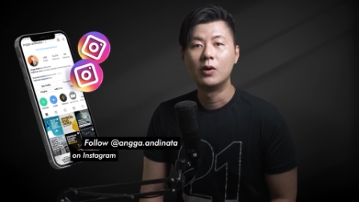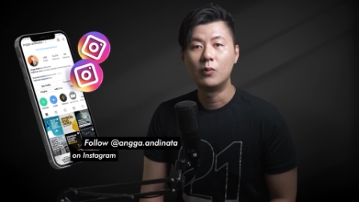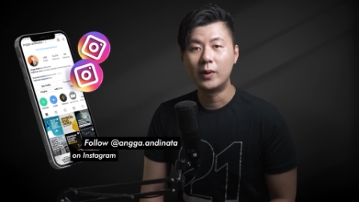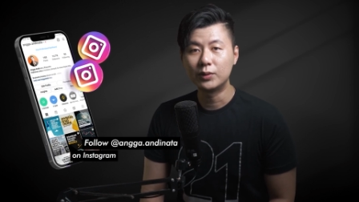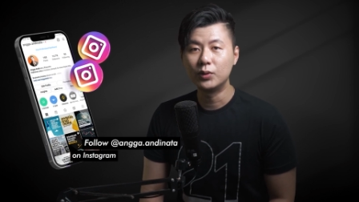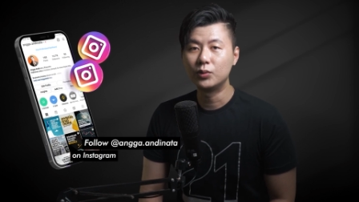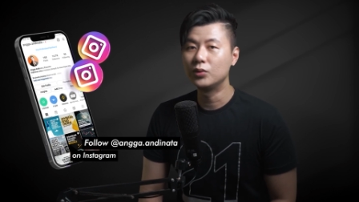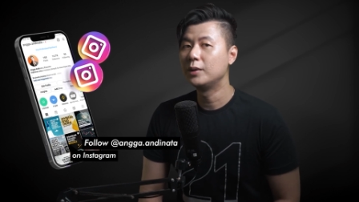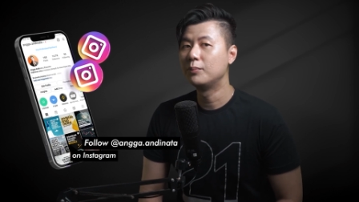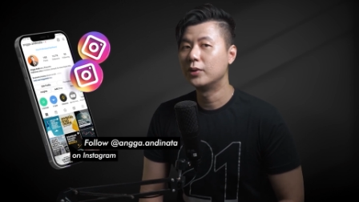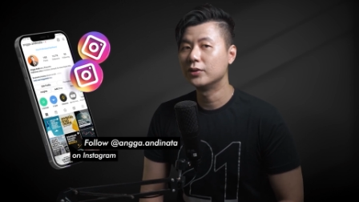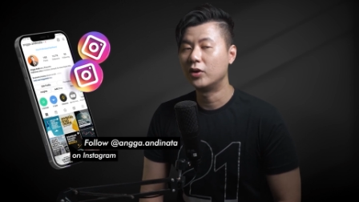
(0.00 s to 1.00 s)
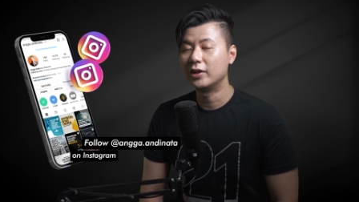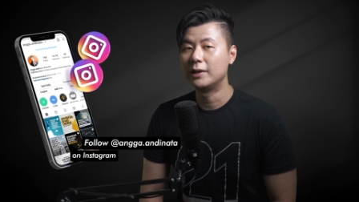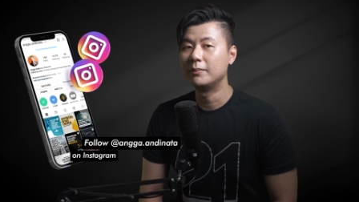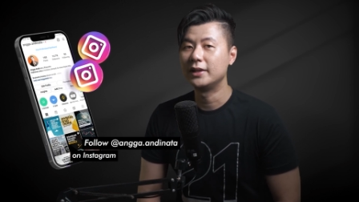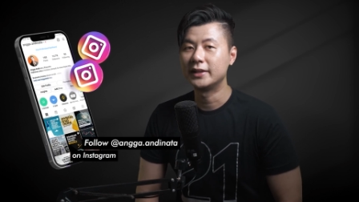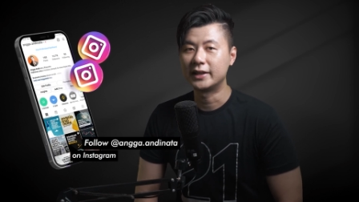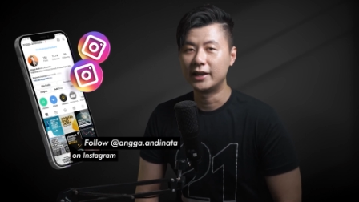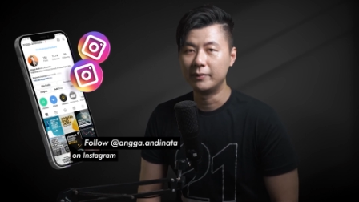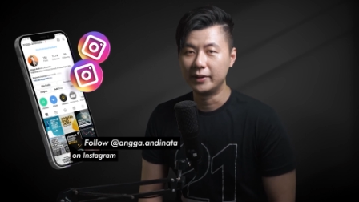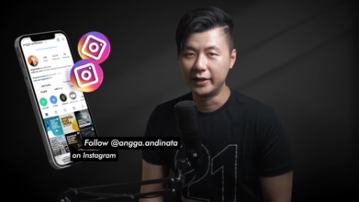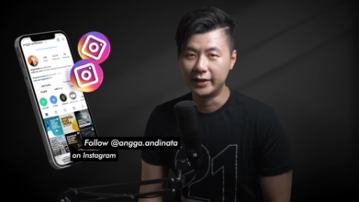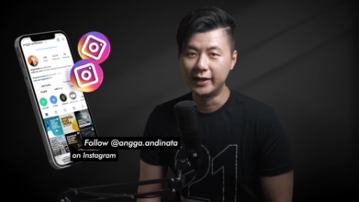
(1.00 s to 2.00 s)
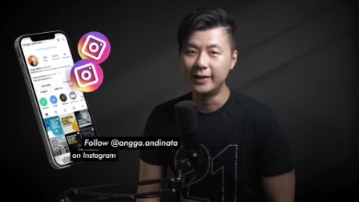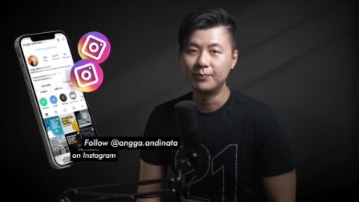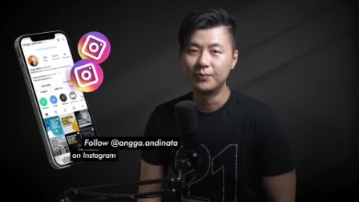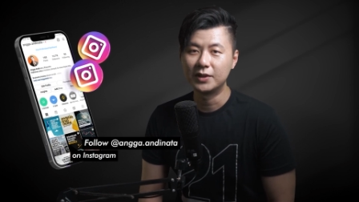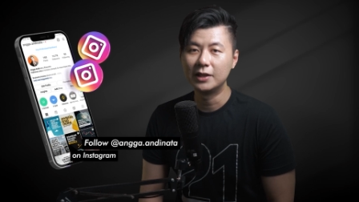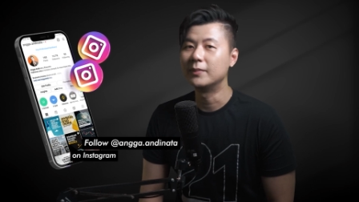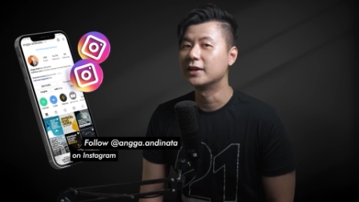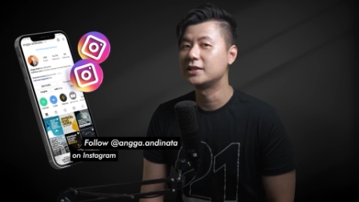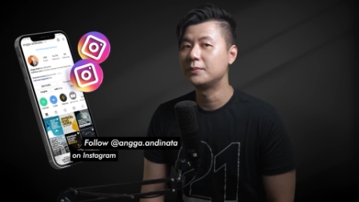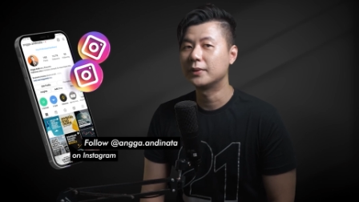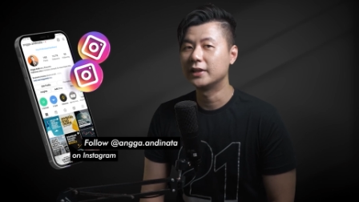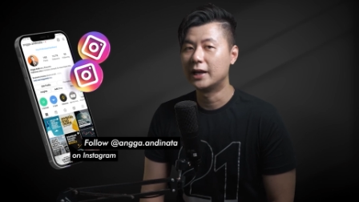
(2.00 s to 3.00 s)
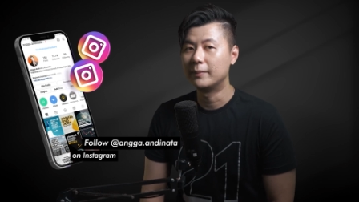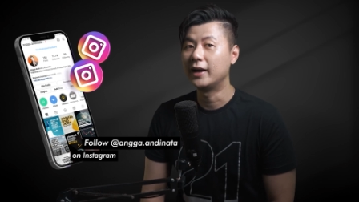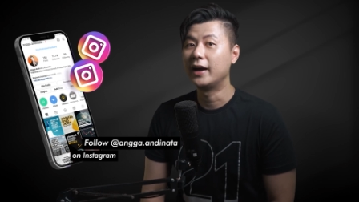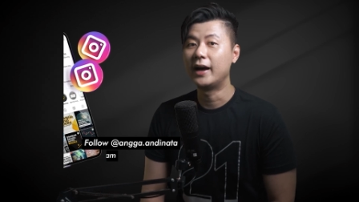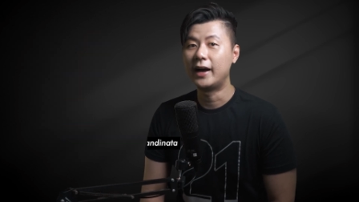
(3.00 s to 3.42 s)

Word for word: Waktu itu dibuat oleh militer Amerika dan masih bernama